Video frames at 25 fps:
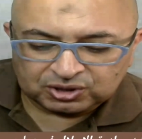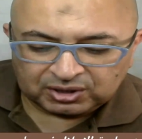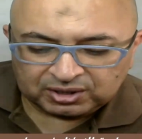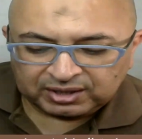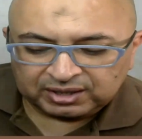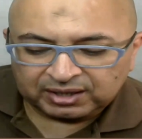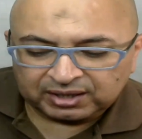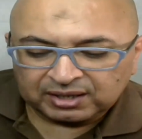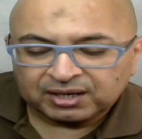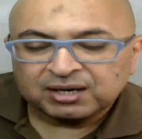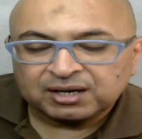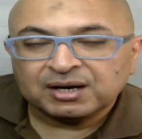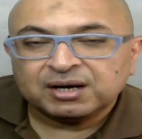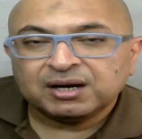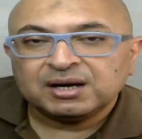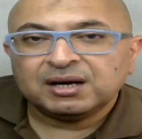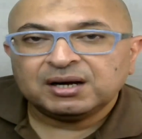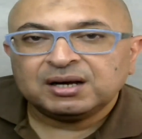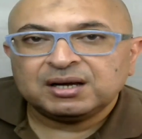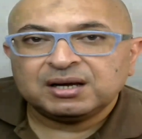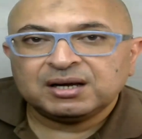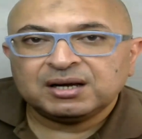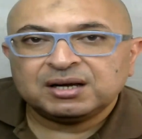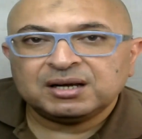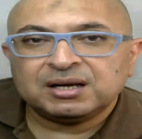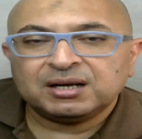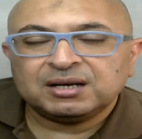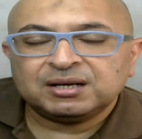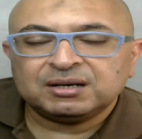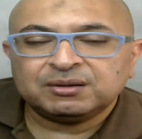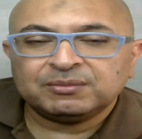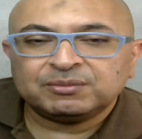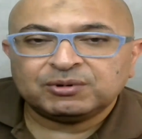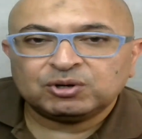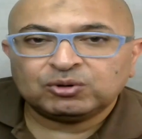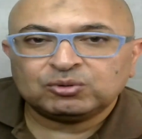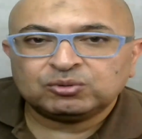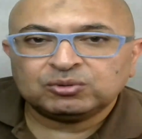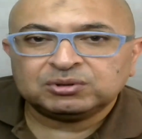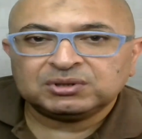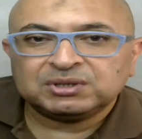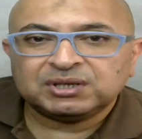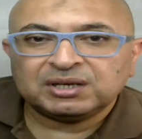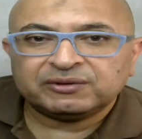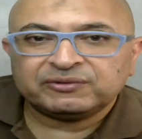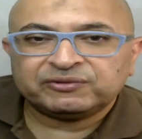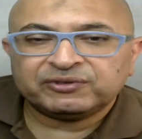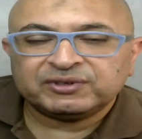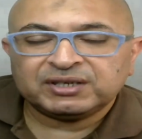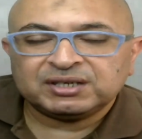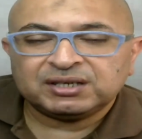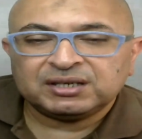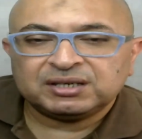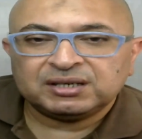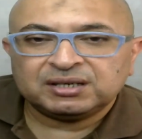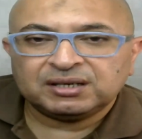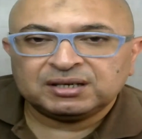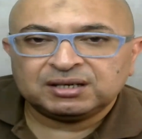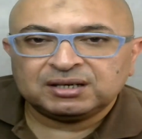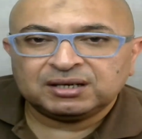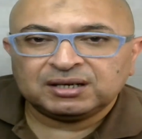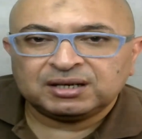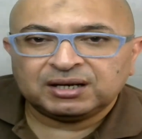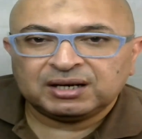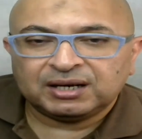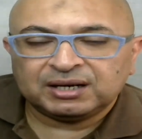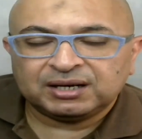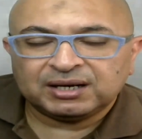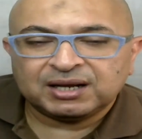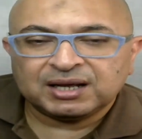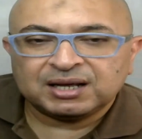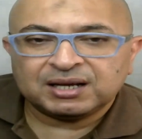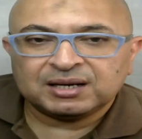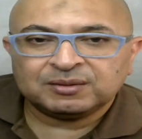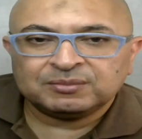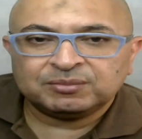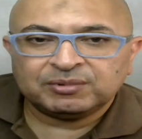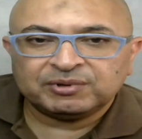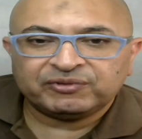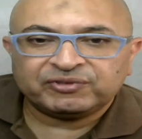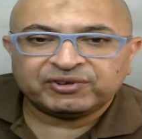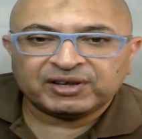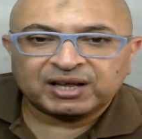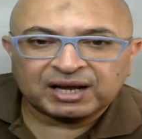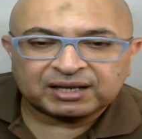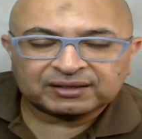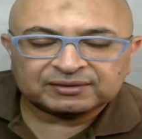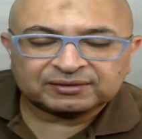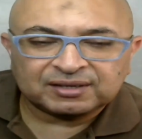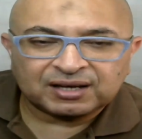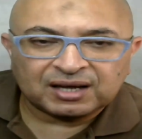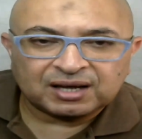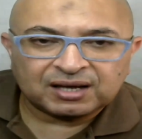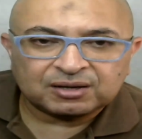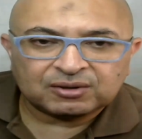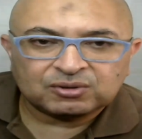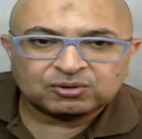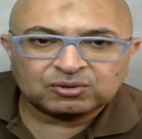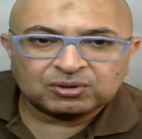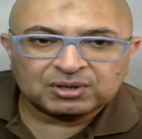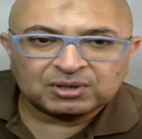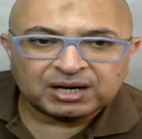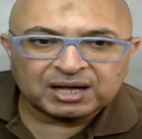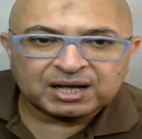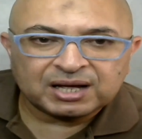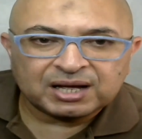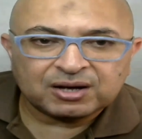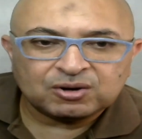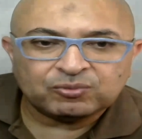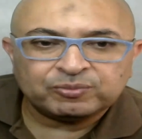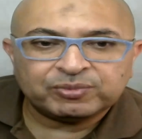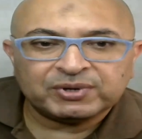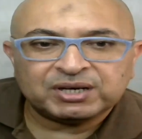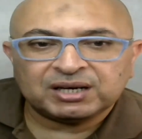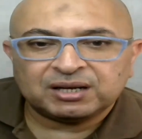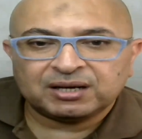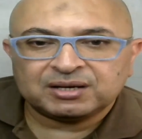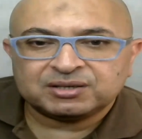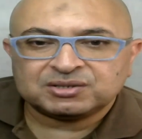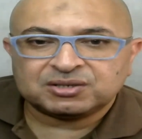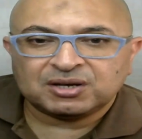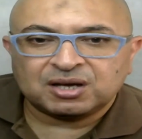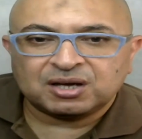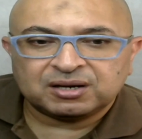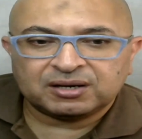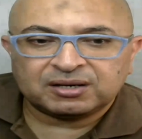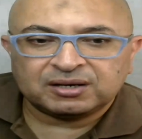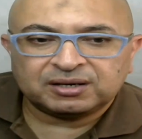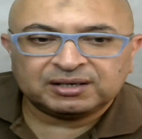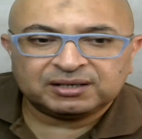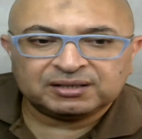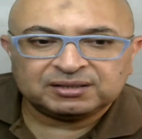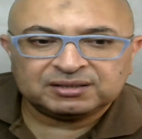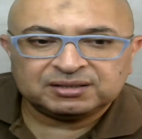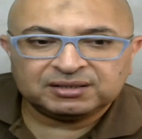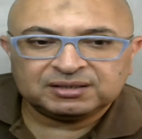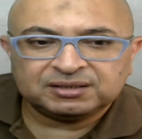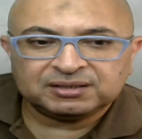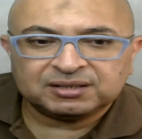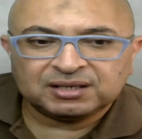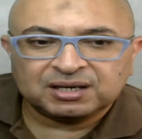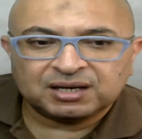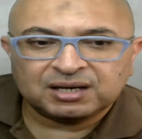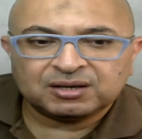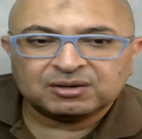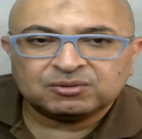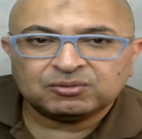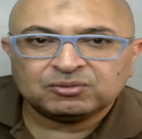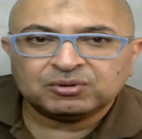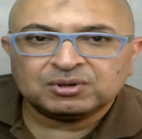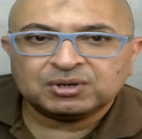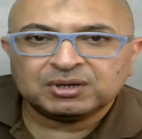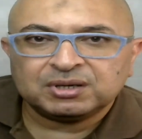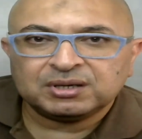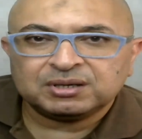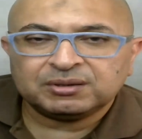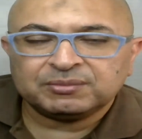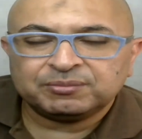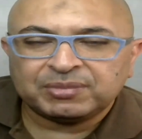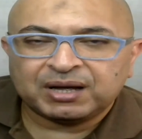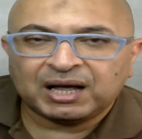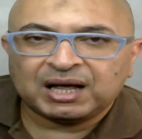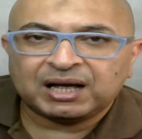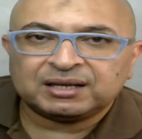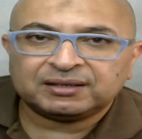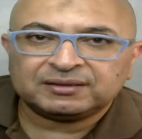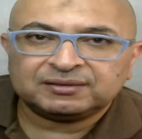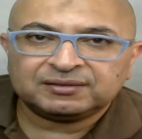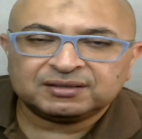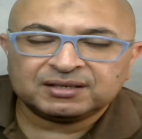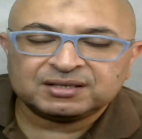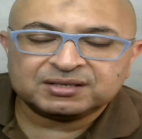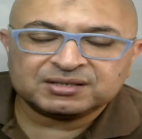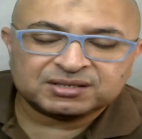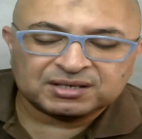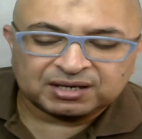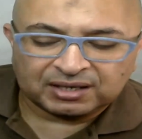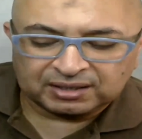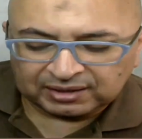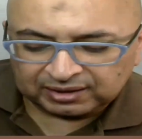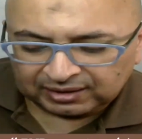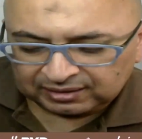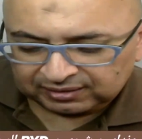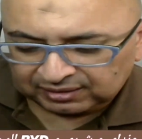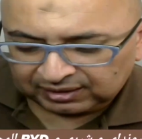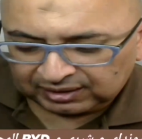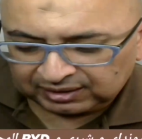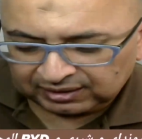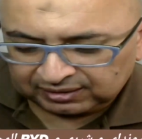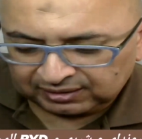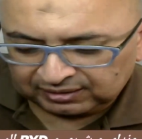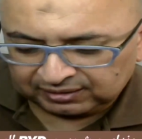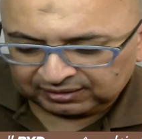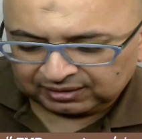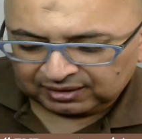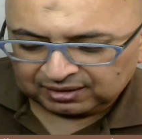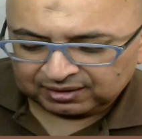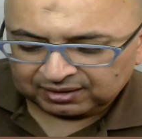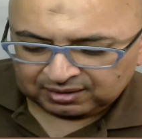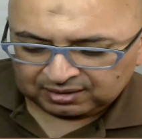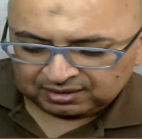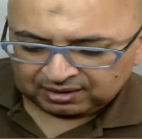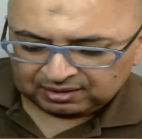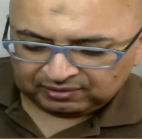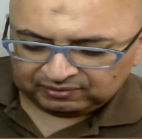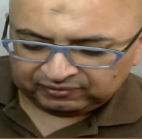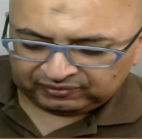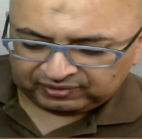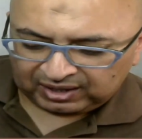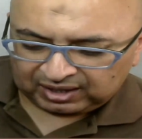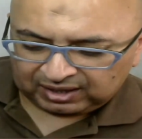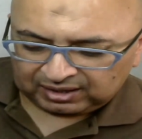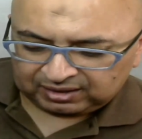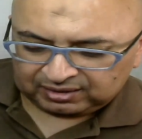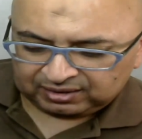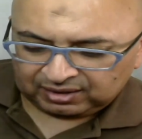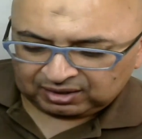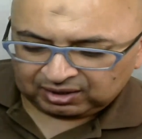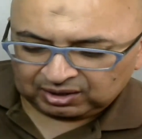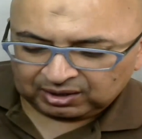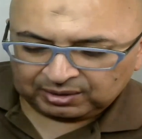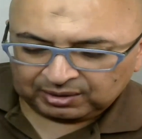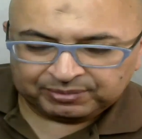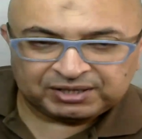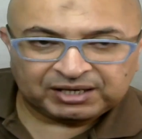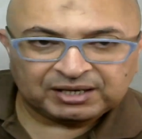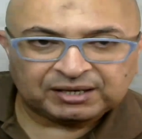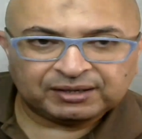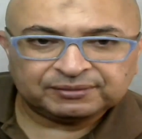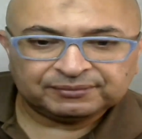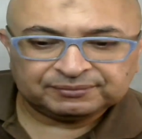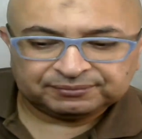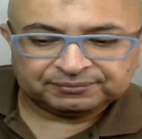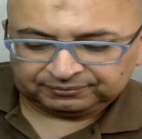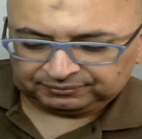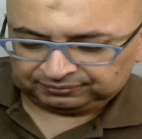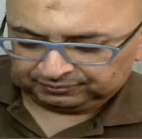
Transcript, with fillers: شيري آه، اللي موجوده في الاحلال بفئاتها كلها وبالاسعار الجديده وبعد الزيادات الجديده فيلا بينا